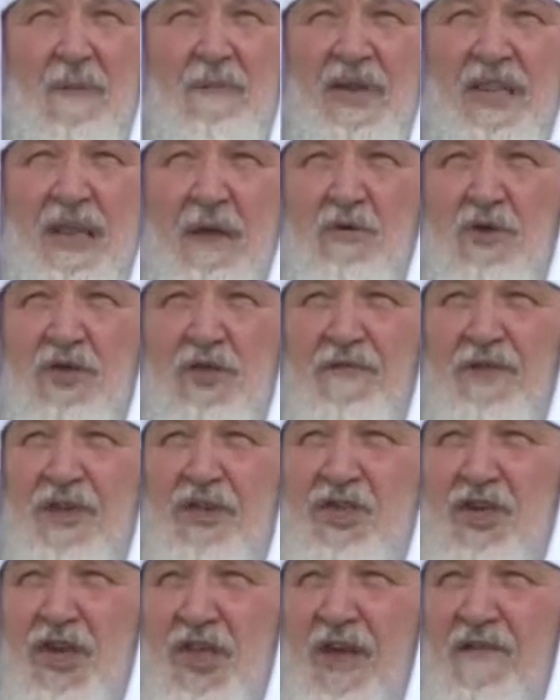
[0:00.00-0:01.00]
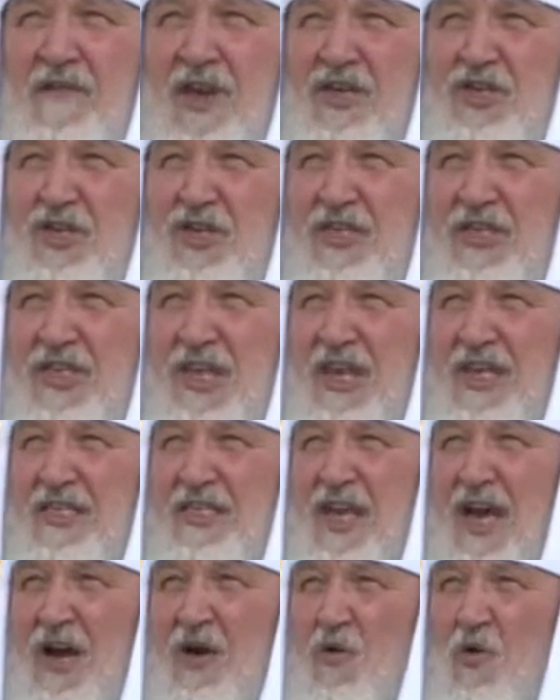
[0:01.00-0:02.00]
Потому что ведь человеческие
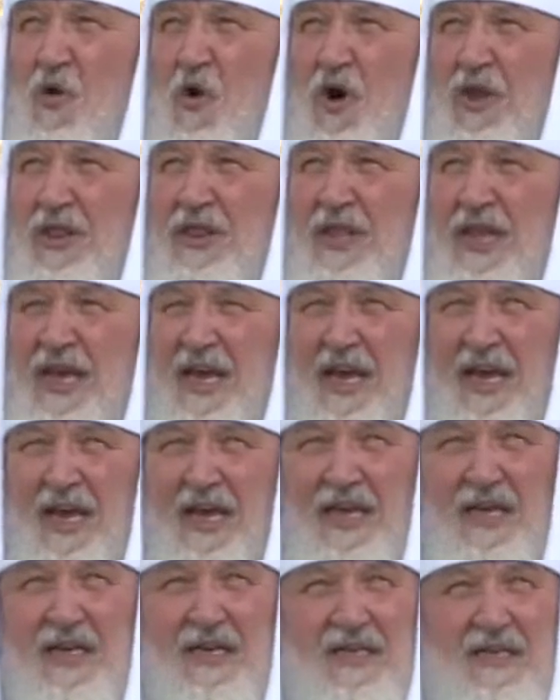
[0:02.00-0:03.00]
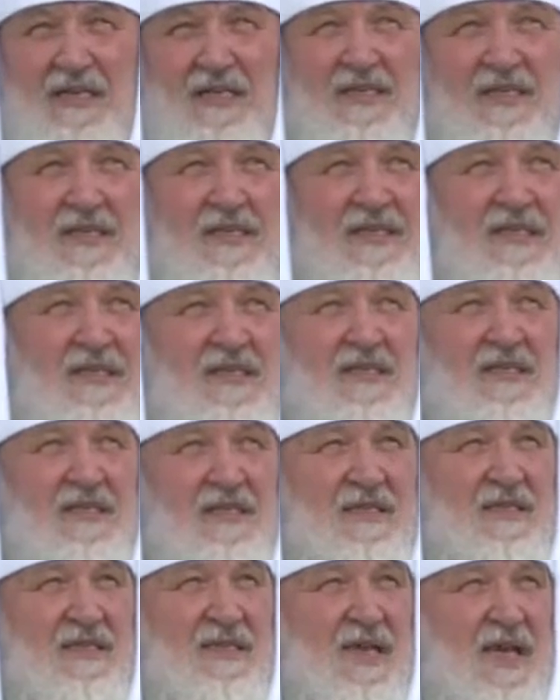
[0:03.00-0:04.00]
законы
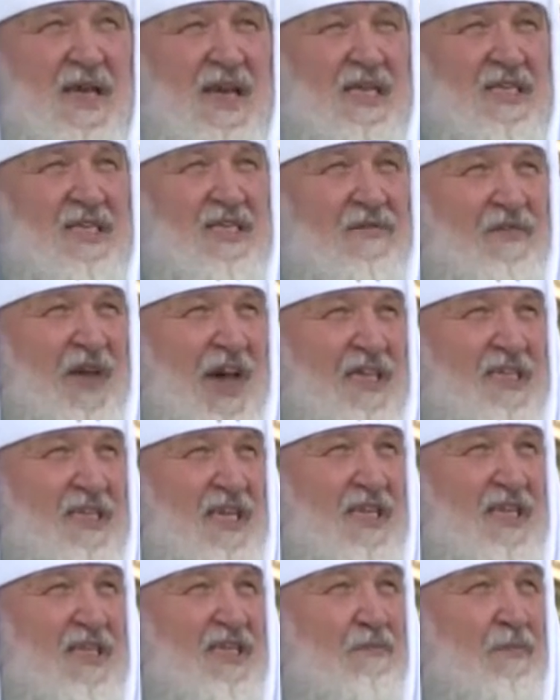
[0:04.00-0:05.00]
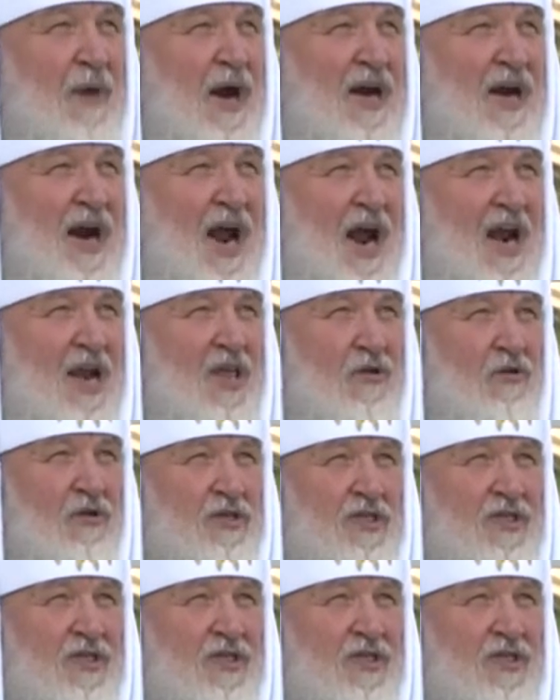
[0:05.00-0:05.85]
связаны с моралью,